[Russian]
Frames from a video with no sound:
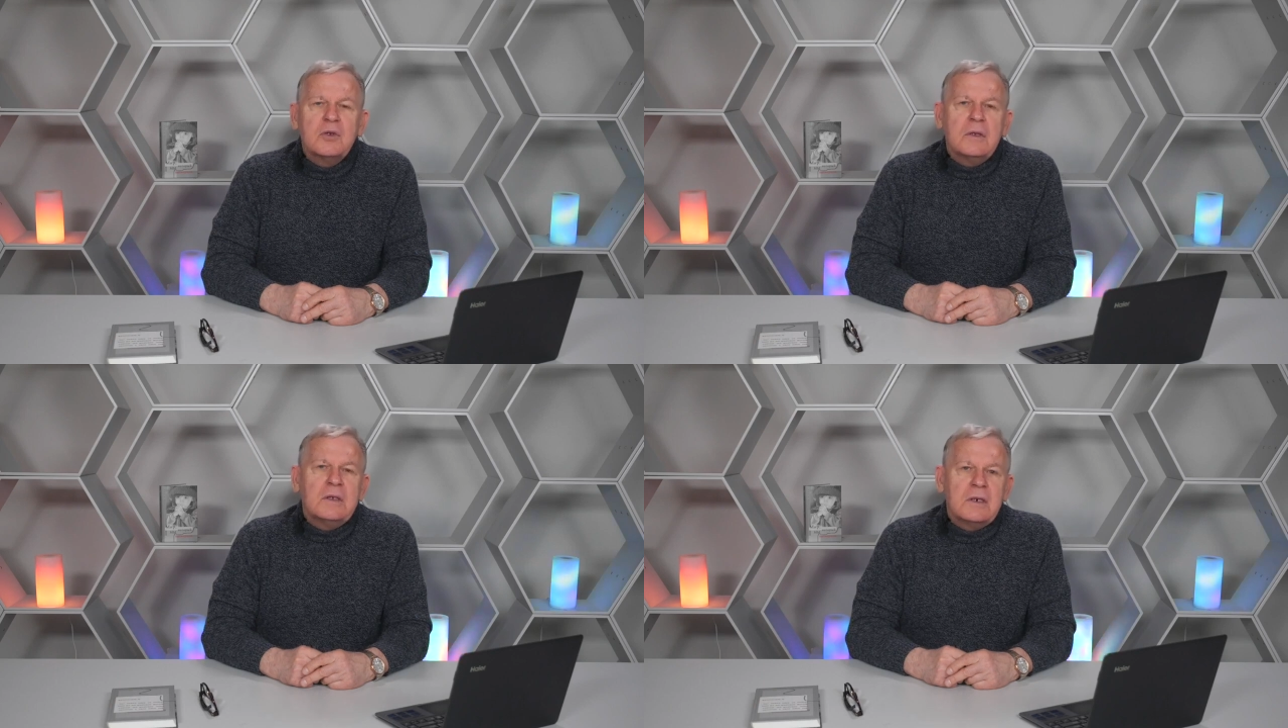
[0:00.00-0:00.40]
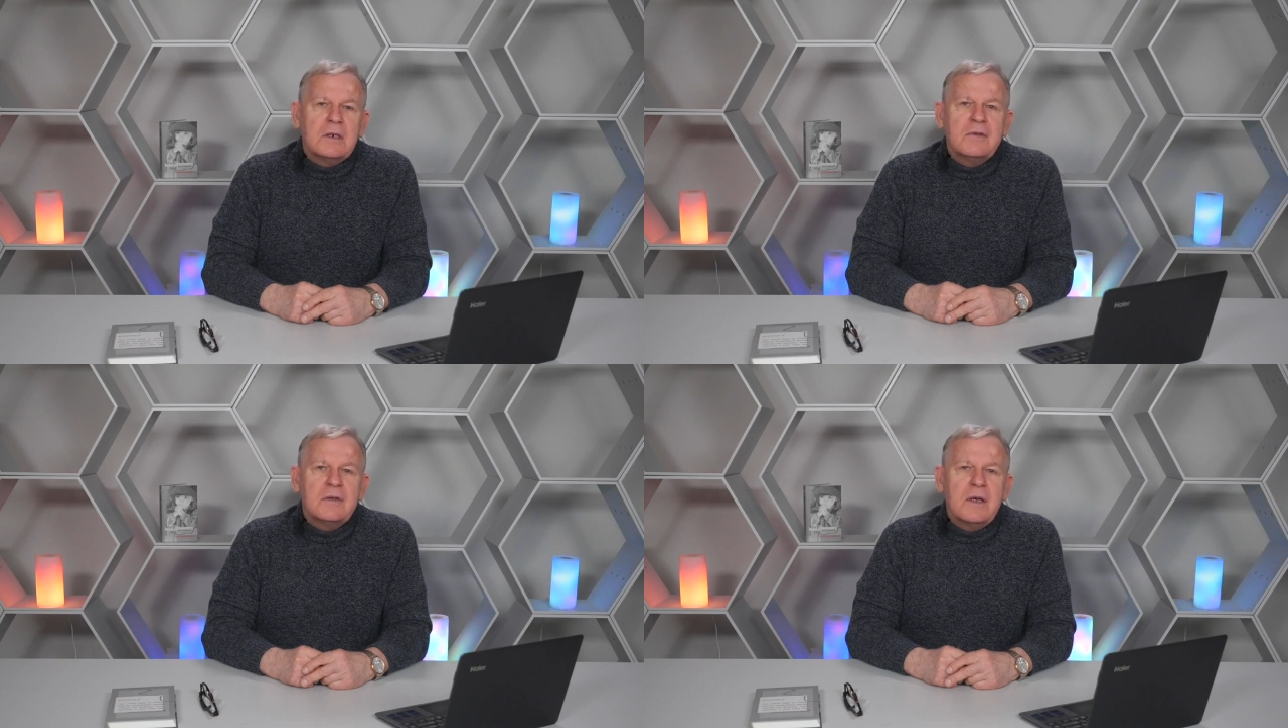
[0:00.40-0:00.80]
что
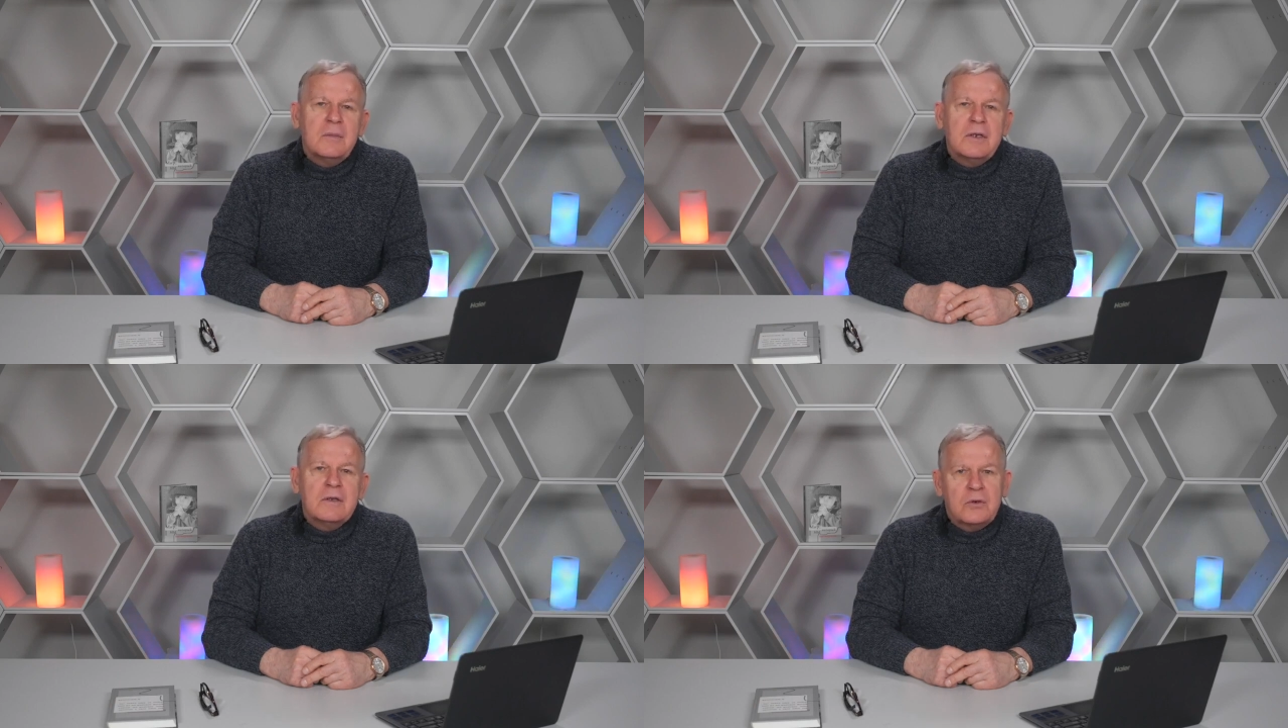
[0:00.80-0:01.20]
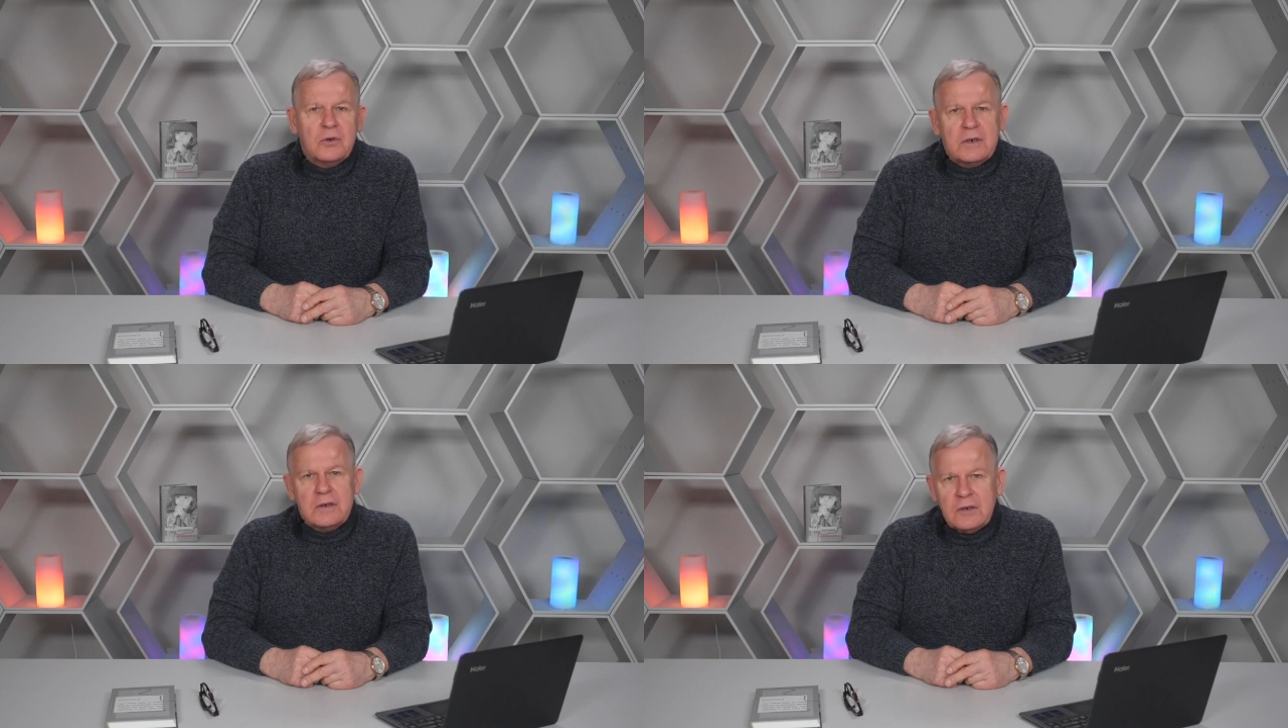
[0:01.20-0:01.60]
даже в самой
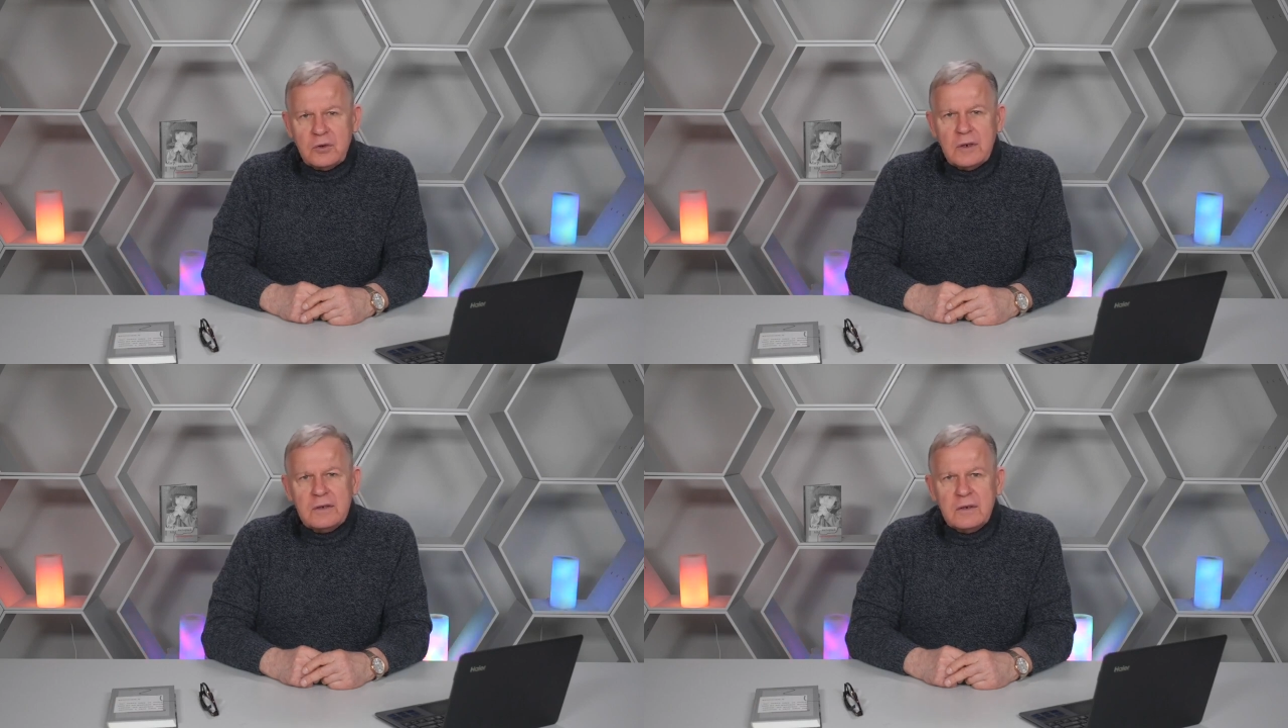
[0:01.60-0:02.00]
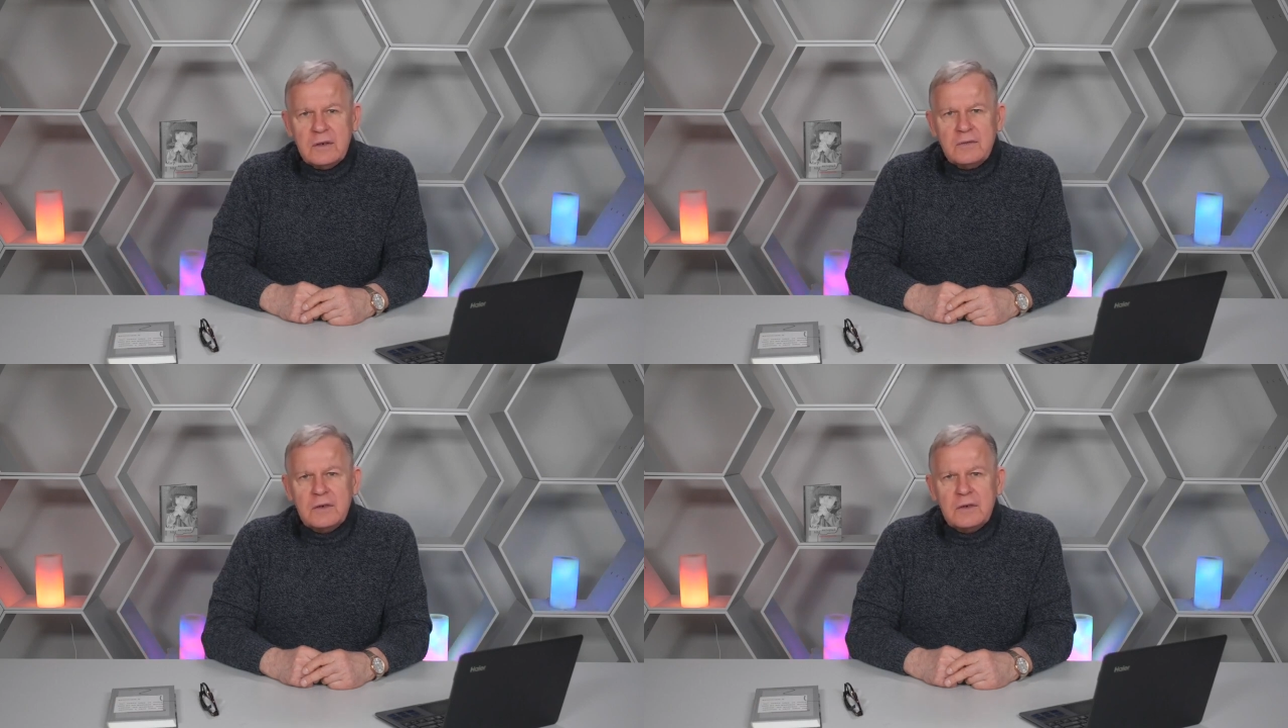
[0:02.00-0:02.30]
сложной ситуации